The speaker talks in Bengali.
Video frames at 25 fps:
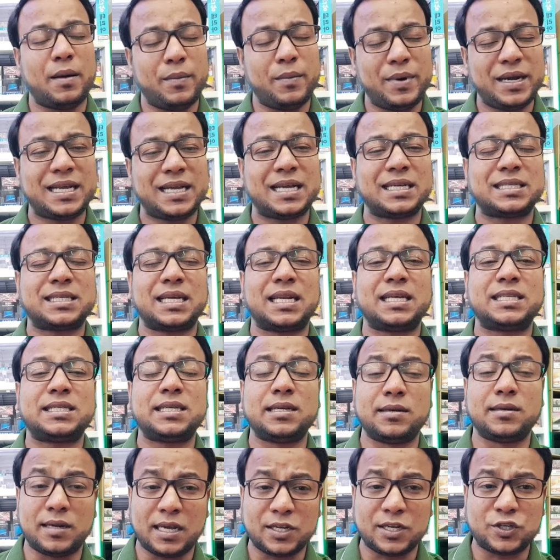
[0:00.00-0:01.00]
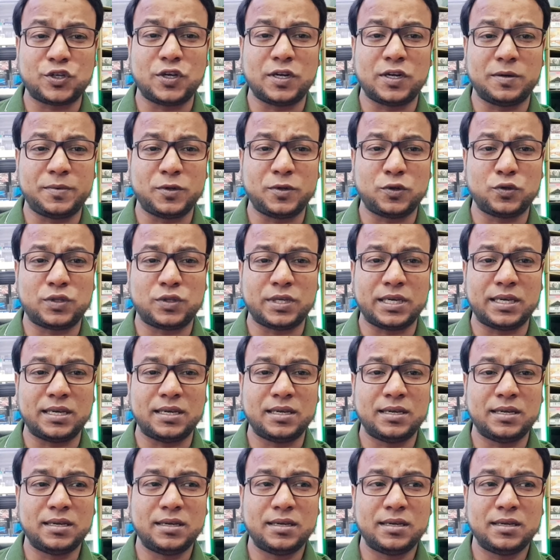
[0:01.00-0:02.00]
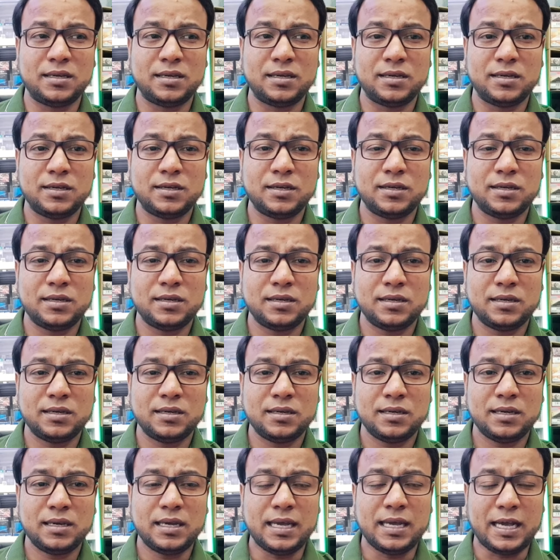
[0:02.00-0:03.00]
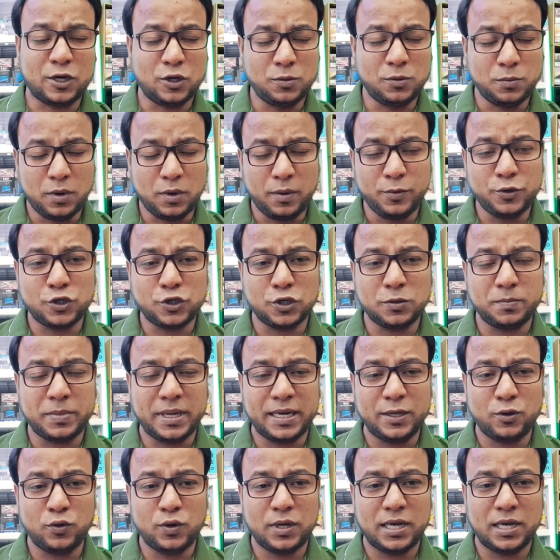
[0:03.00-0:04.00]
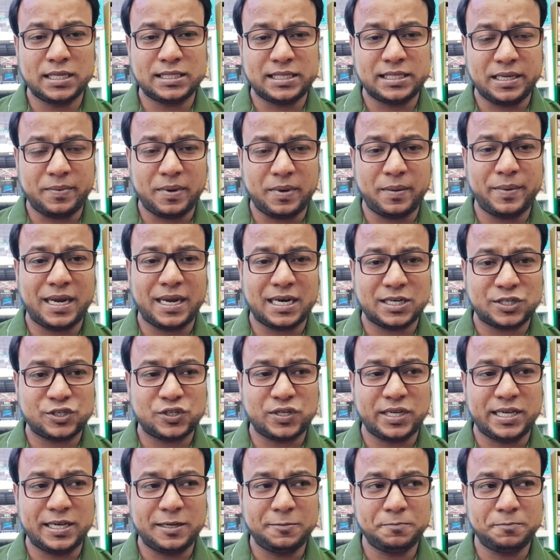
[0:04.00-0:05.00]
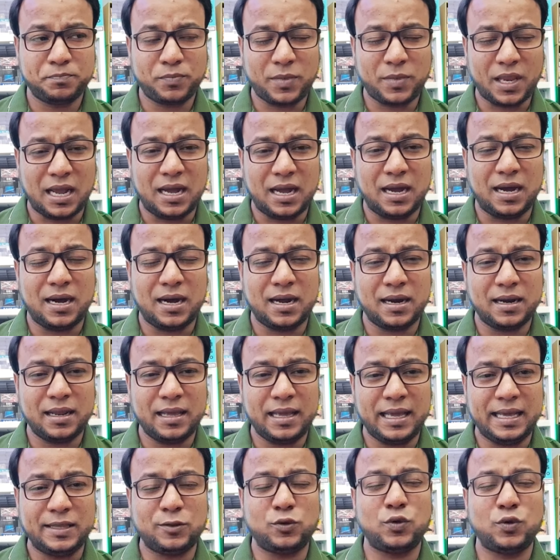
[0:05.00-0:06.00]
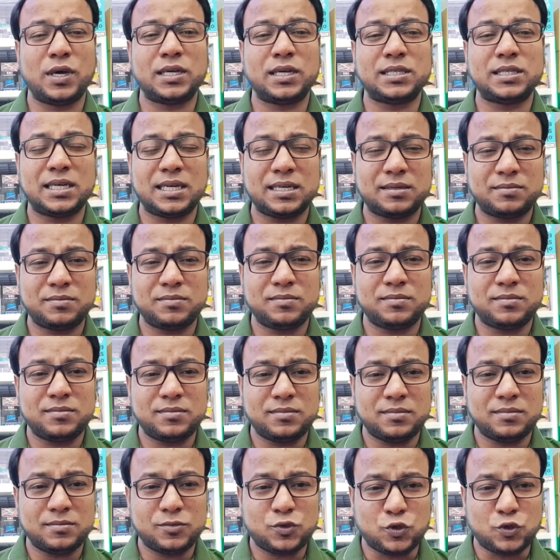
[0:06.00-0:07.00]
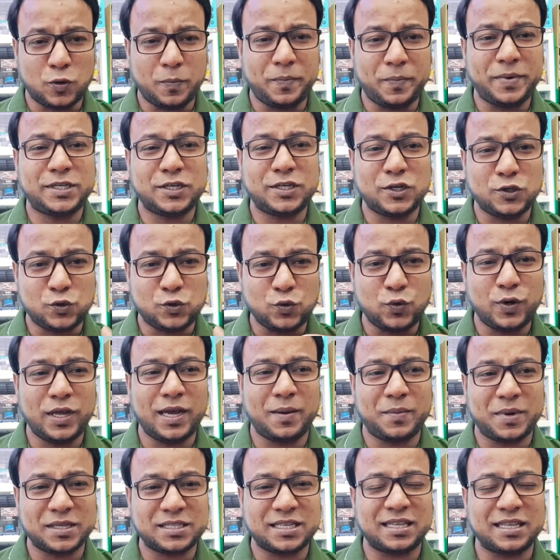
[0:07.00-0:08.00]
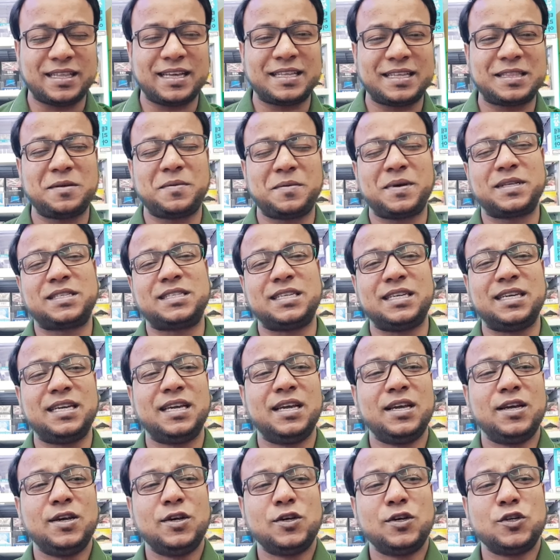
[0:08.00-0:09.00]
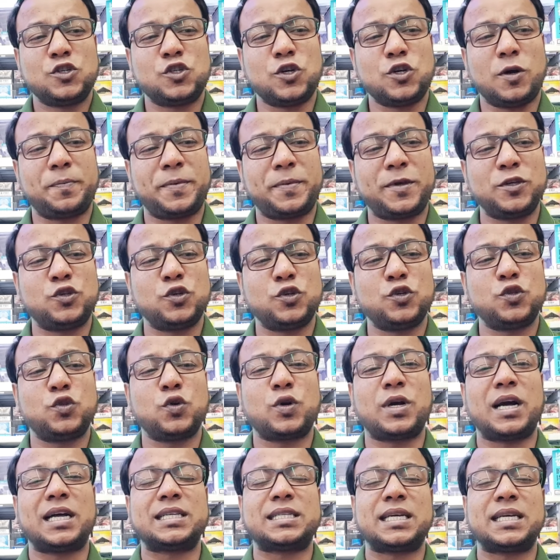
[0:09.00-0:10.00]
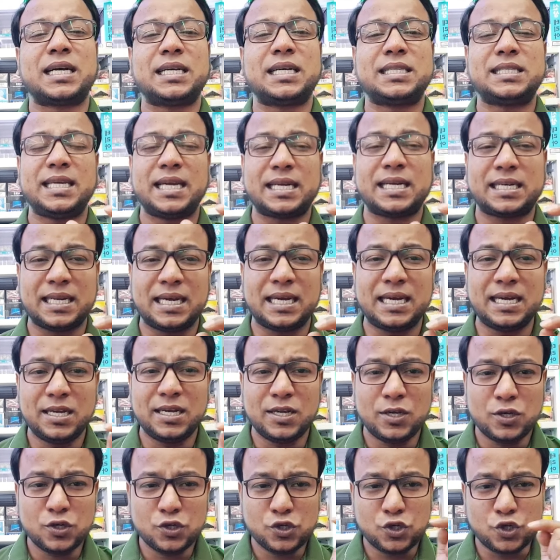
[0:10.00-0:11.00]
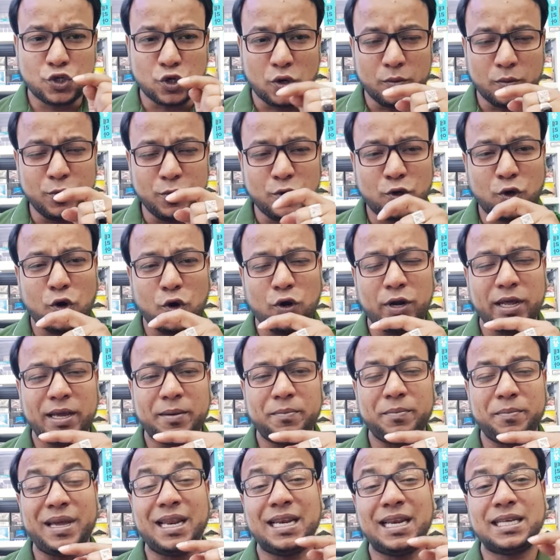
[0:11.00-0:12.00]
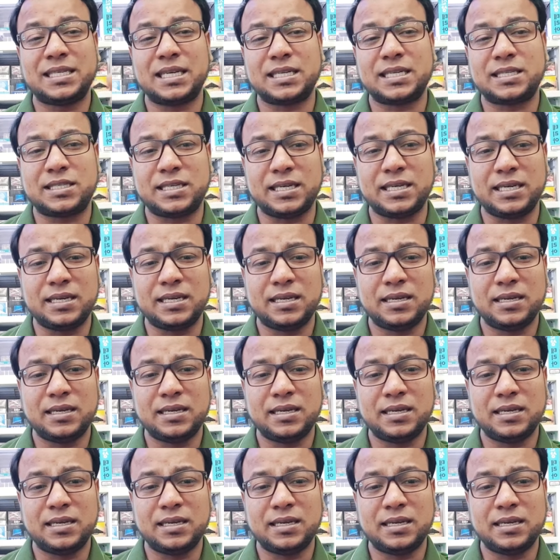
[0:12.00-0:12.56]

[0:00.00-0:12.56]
আমেরিকা চালাচ্ছে রাশিয়ার বিরুদ্ধে এখন ভবিষ্যৎবাণীগুলো যেভাবে আসছে আর এই দুই হাজার চব্বিশের জুনে আমরা যা দেখতে পাচ্ছি সব কিছু কিন্তু কাছাকাছি একটা সমীকরণে মিলে যাচ্ছে